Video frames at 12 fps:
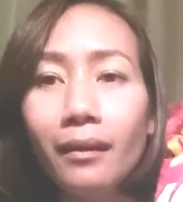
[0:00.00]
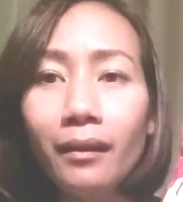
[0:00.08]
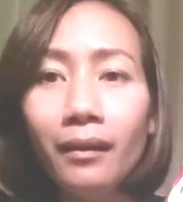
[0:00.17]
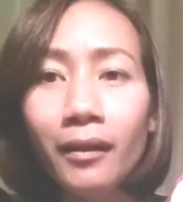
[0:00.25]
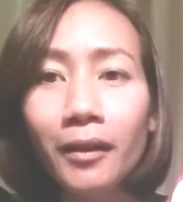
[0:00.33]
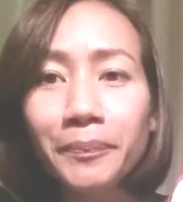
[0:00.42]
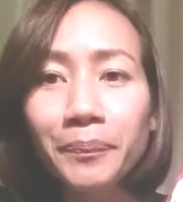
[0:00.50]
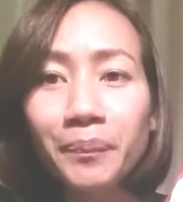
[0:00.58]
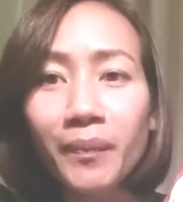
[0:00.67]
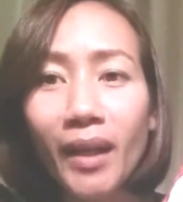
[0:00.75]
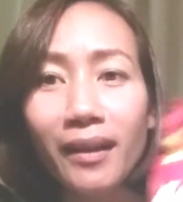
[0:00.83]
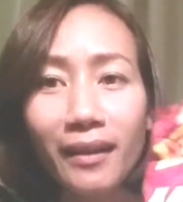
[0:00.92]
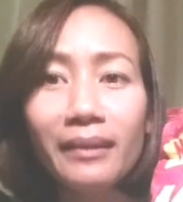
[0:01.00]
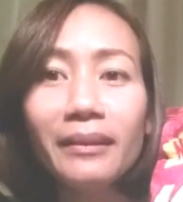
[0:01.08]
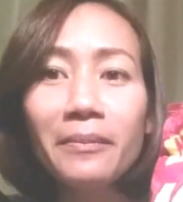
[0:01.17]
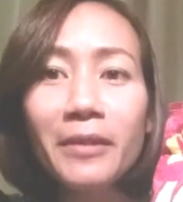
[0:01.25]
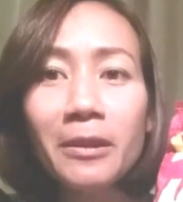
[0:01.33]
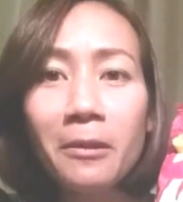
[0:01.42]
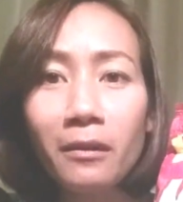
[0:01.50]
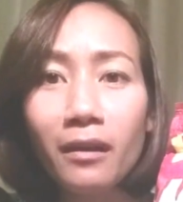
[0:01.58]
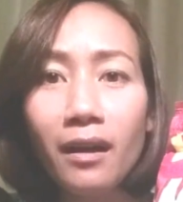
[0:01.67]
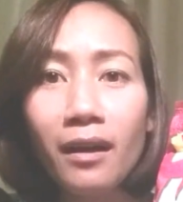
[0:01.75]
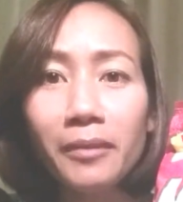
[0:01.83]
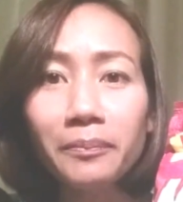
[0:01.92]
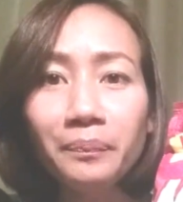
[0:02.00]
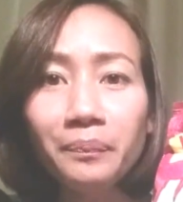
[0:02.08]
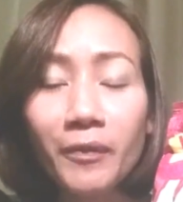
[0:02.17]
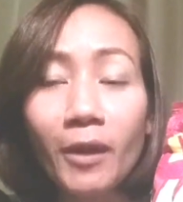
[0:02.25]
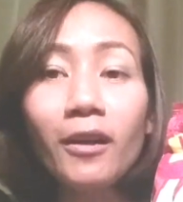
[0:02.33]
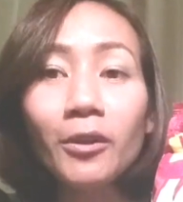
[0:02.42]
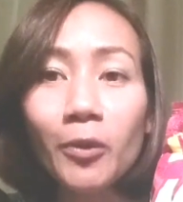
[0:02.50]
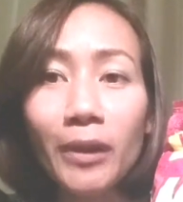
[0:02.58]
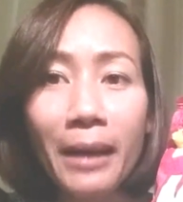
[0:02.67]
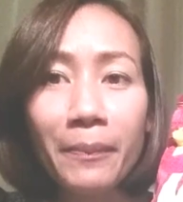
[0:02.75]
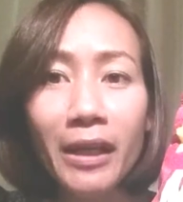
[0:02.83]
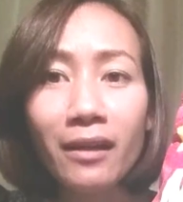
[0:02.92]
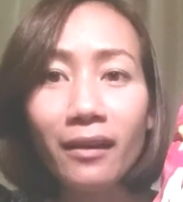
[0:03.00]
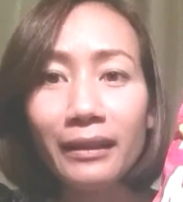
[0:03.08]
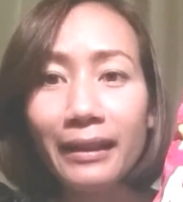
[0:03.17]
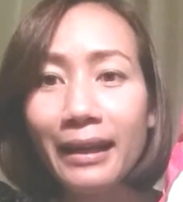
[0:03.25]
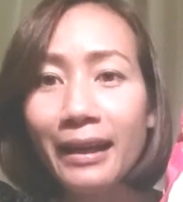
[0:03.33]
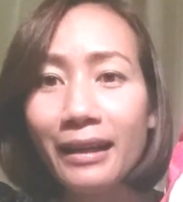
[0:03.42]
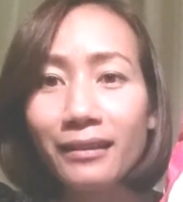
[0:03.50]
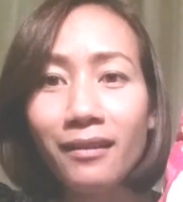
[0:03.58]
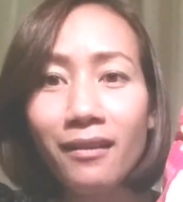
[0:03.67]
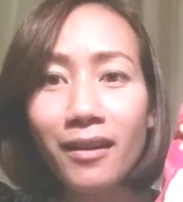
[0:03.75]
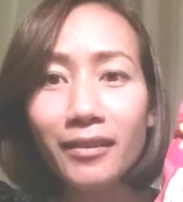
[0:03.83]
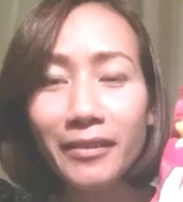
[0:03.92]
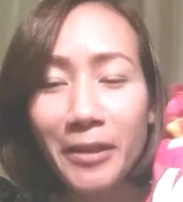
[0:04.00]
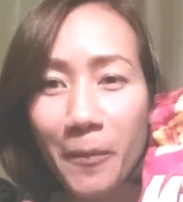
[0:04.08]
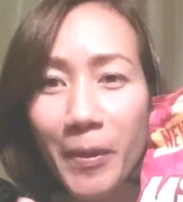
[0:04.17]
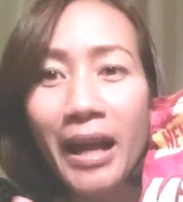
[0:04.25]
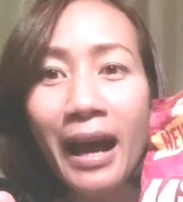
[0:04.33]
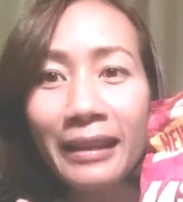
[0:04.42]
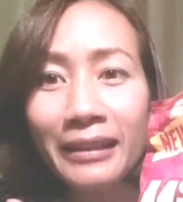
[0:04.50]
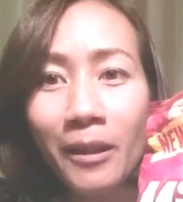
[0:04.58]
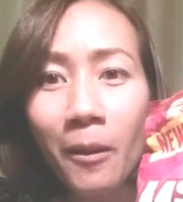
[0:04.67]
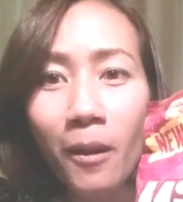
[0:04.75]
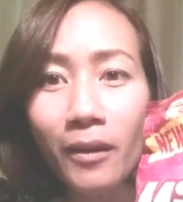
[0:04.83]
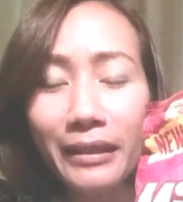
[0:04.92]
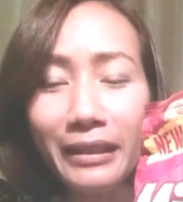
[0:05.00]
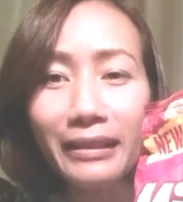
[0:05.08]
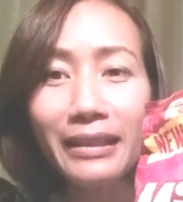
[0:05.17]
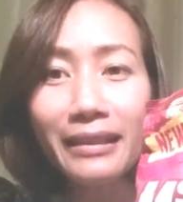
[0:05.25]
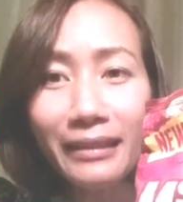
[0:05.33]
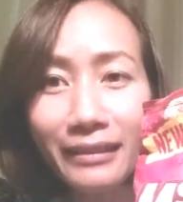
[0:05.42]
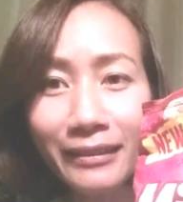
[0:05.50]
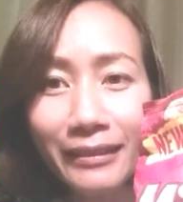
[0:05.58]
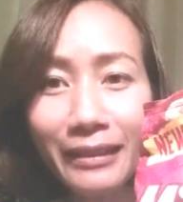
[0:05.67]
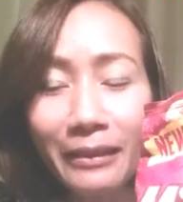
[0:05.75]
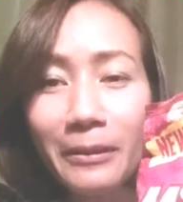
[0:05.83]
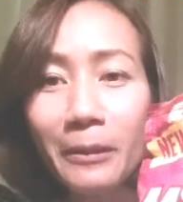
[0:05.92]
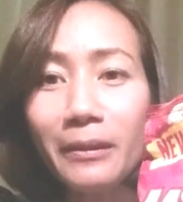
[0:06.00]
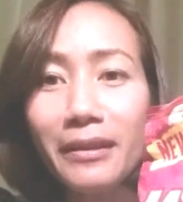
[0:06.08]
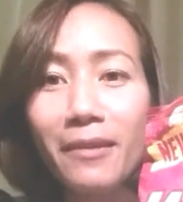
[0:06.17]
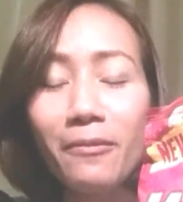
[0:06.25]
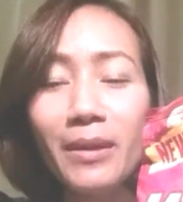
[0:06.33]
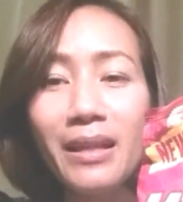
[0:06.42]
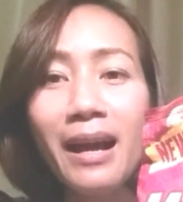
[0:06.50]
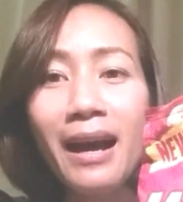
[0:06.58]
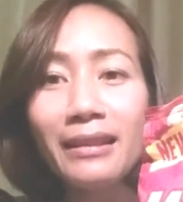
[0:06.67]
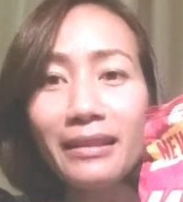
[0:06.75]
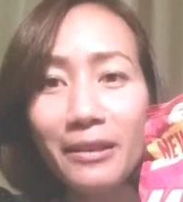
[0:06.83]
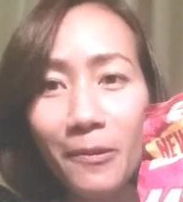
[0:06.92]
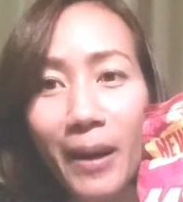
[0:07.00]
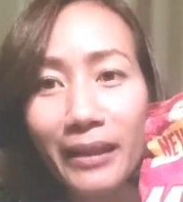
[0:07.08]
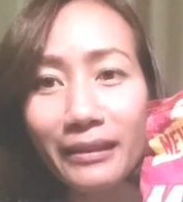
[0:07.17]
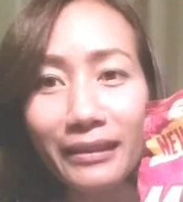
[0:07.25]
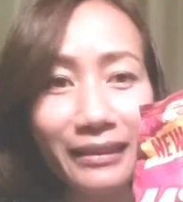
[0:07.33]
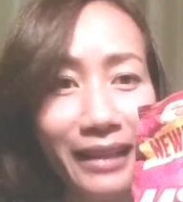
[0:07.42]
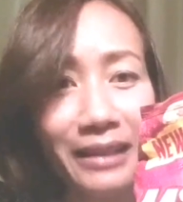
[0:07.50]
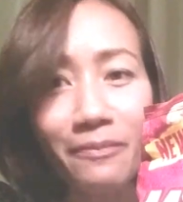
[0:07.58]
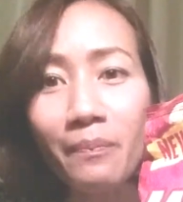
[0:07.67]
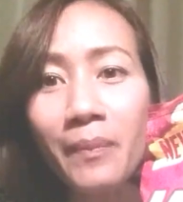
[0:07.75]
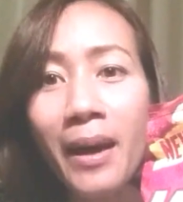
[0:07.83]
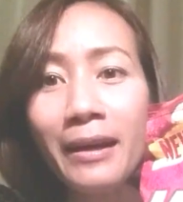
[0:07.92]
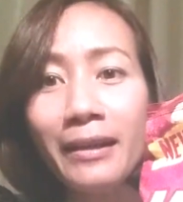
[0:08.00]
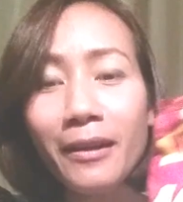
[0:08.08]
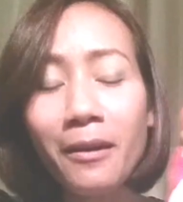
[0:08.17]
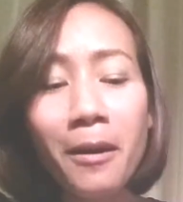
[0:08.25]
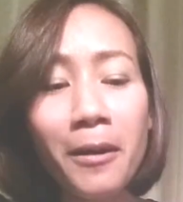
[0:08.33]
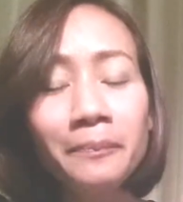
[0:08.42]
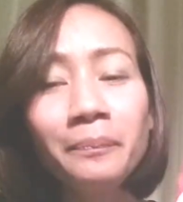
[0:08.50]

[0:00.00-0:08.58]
เออคลิปนี้น้องก็ต้องขอตัวลาไปก่อนแล้วค่ะ ก็เดี๋ยวไปทานต่ออีกนิดนึง แล้วเดี๋ยวเก็บไว้ทานอีกวันถัดไปก็